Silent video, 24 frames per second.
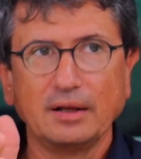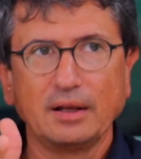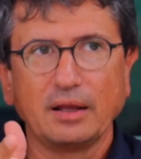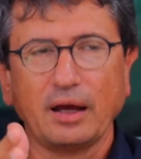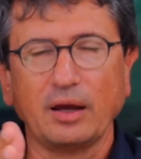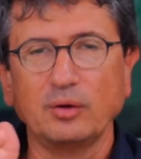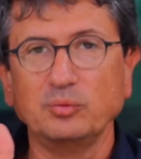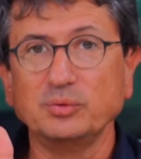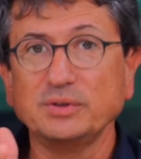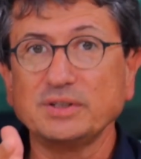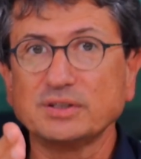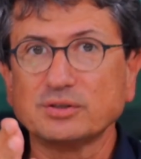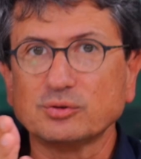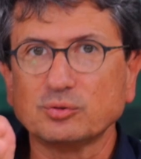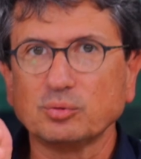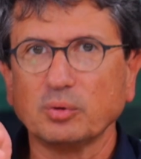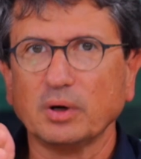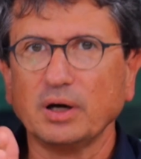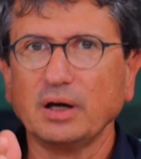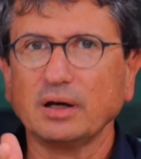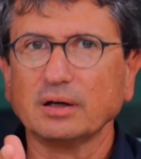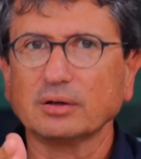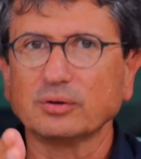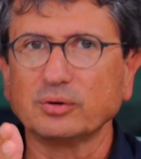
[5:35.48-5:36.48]
à, une
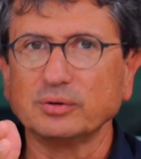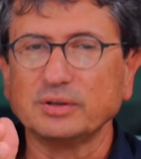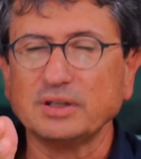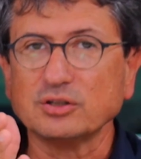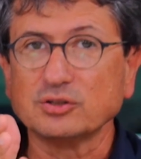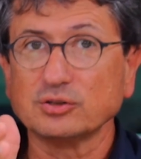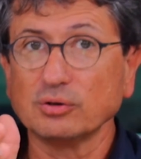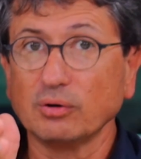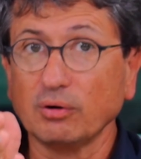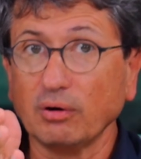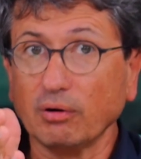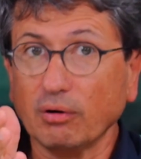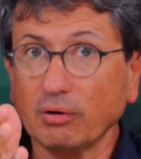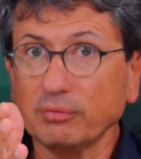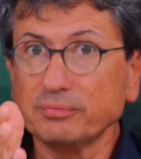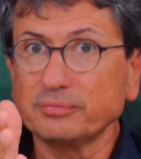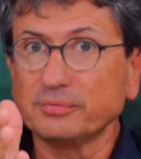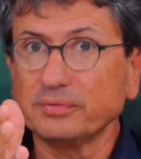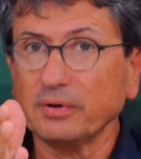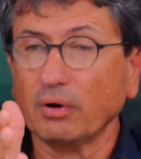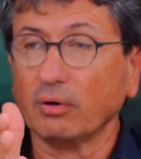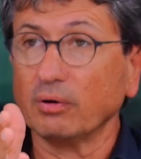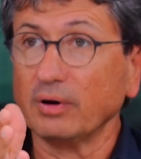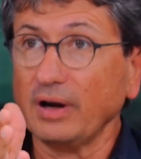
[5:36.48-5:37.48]
histoire que des gens
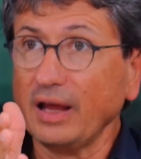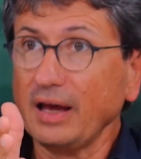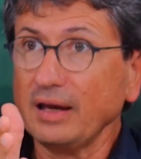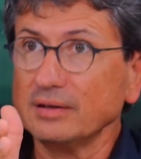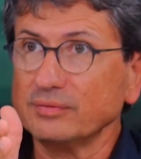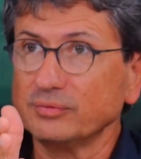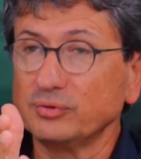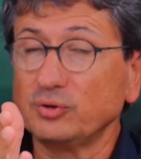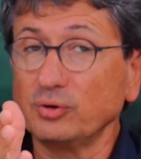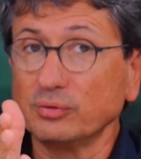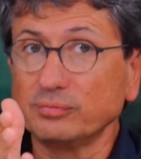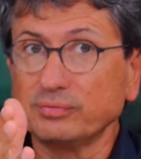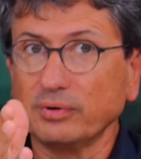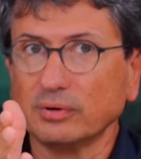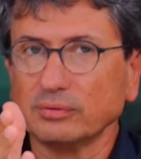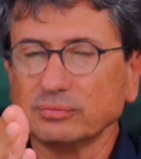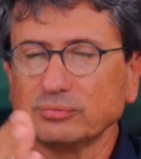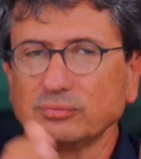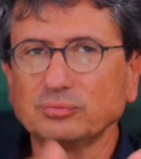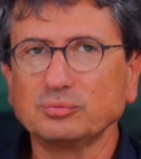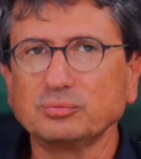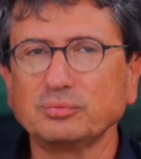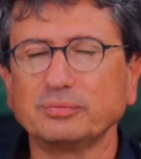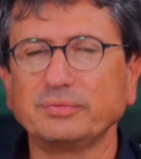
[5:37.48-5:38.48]
en, live devant
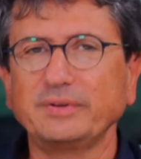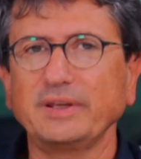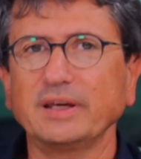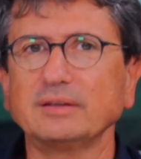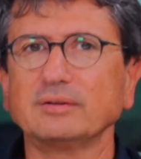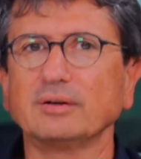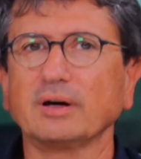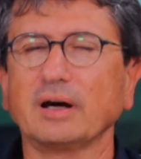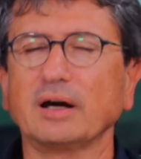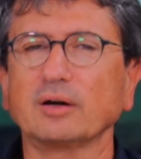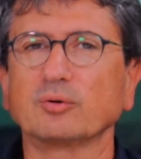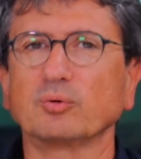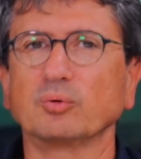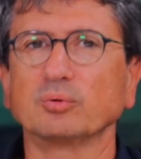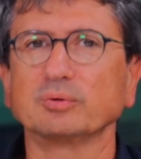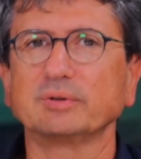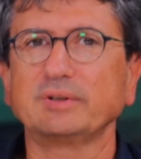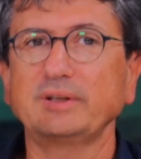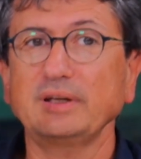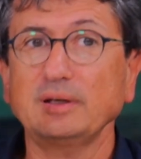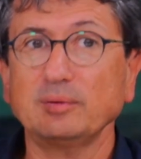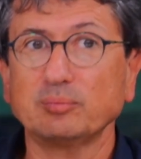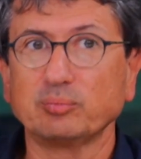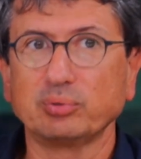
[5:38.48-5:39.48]
nous viennent
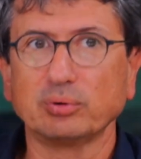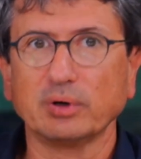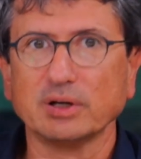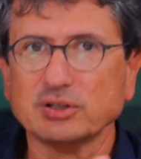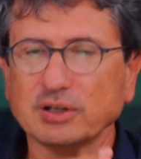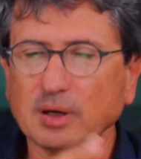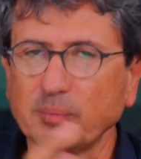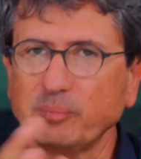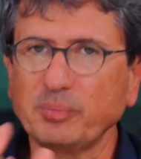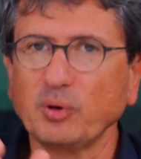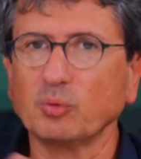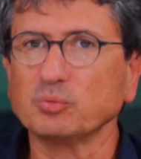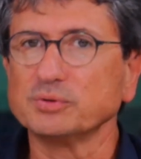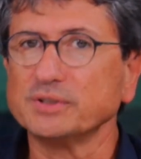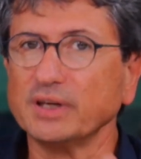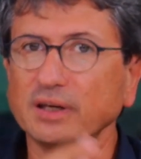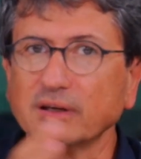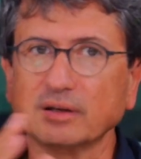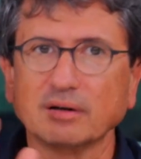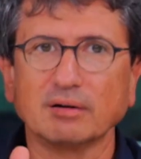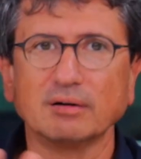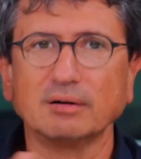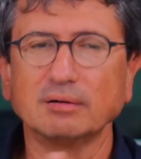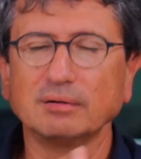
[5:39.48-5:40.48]
raconter pour échapper aux
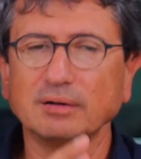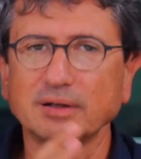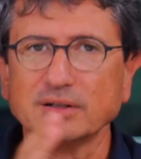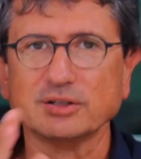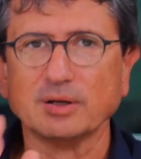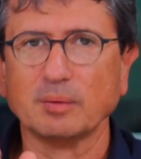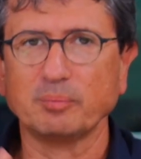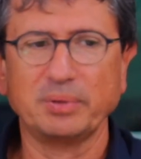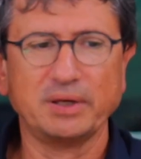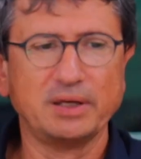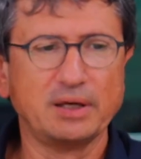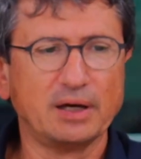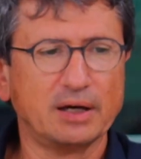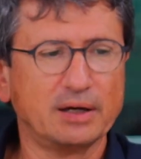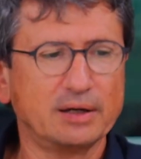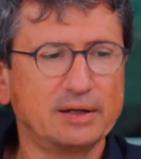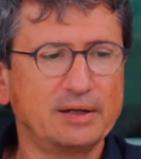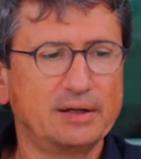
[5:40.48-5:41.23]
écrans, échapper à...